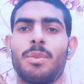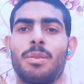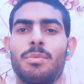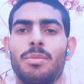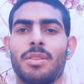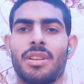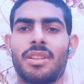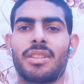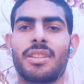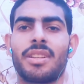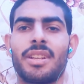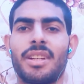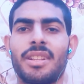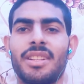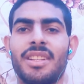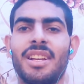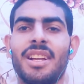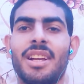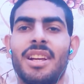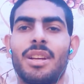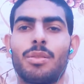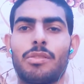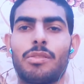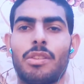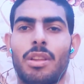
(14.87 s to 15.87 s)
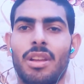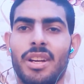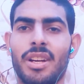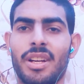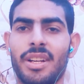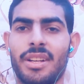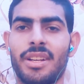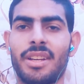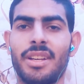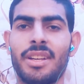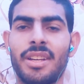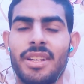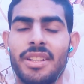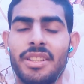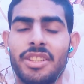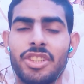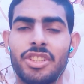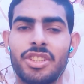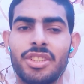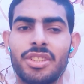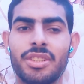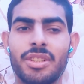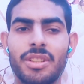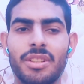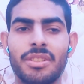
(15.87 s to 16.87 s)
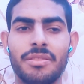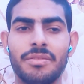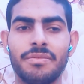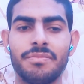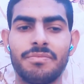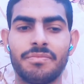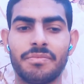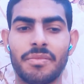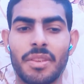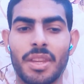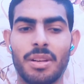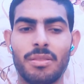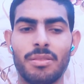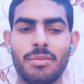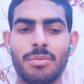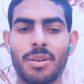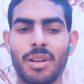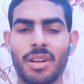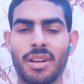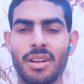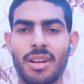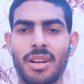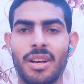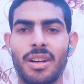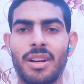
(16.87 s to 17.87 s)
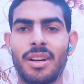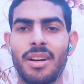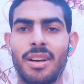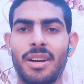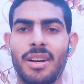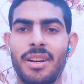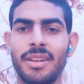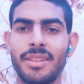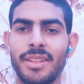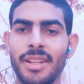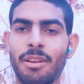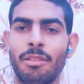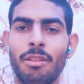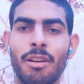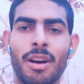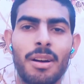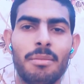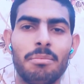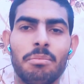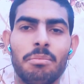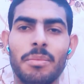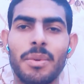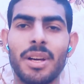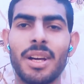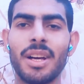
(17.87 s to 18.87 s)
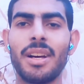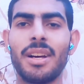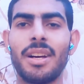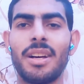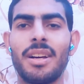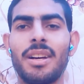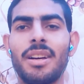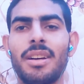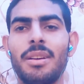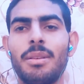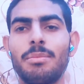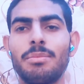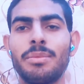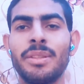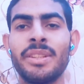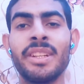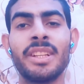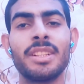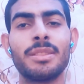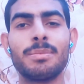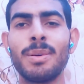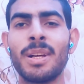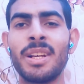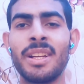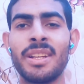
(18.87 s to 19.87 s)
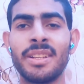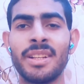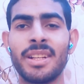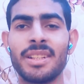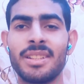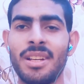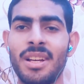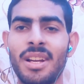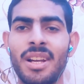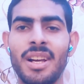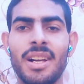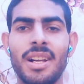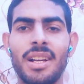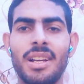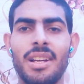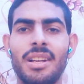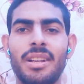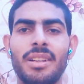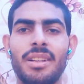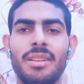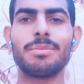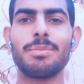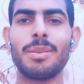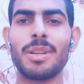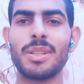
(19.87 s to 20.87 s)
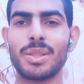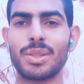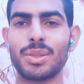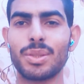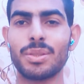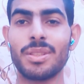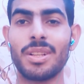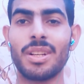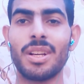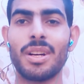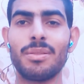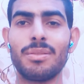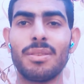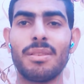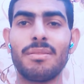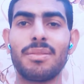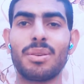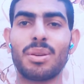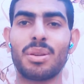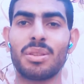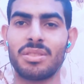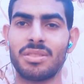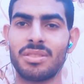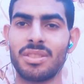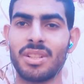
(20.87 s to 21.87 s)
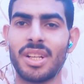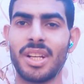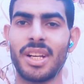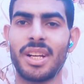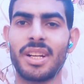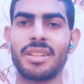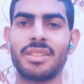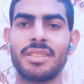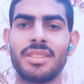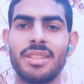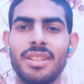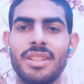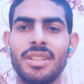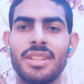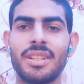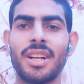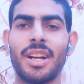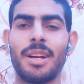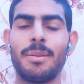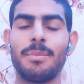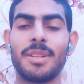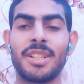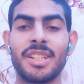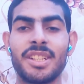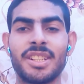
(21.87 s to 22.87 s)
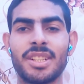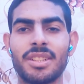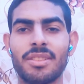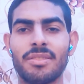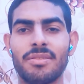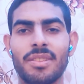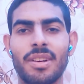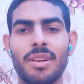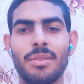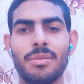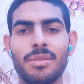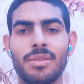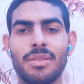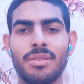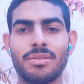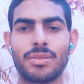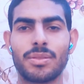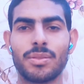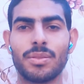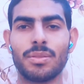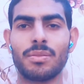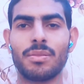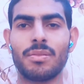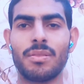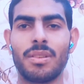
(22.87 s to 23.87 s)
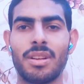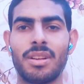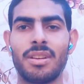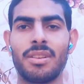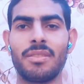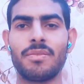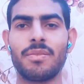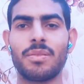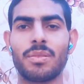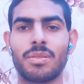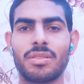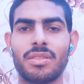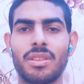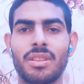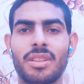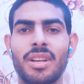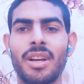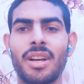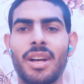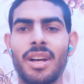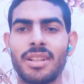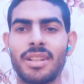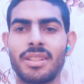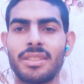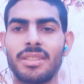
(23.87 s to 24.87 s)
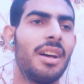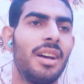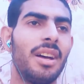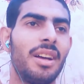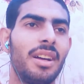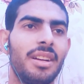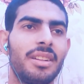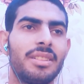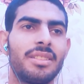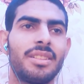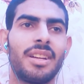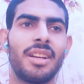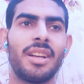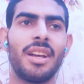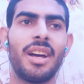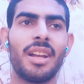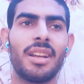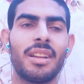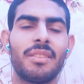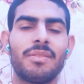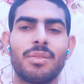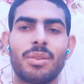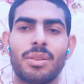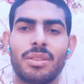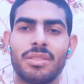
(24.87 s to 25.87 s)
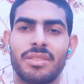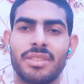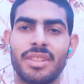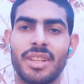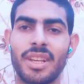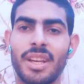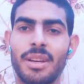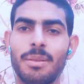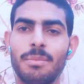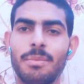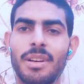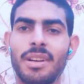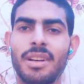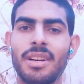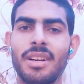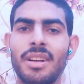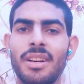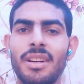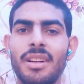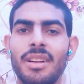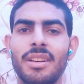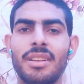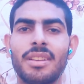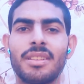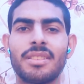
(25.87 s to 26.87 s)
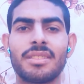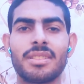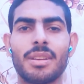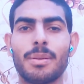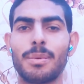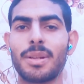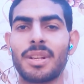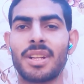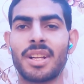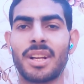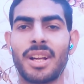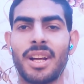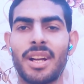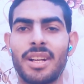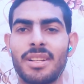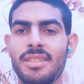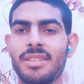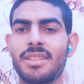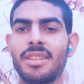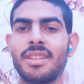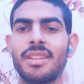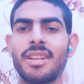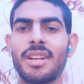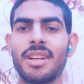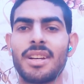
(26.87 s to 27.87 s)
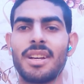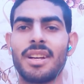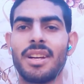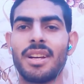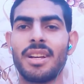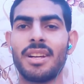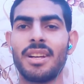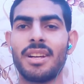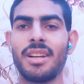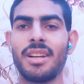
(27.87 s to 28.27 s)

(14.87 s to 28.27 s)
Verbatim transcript: مباراه النادي الاهلي وطلائع الجيش مباراة نوعا ما بالنسبة للنادي الأهلي بالنسبة للشوط الأول فرص ضايعة كتير أحمد الشيخ في أول الشوط آه، فرصة ضايعة آه، ضيعنا فرص ياما لسه برك عندنا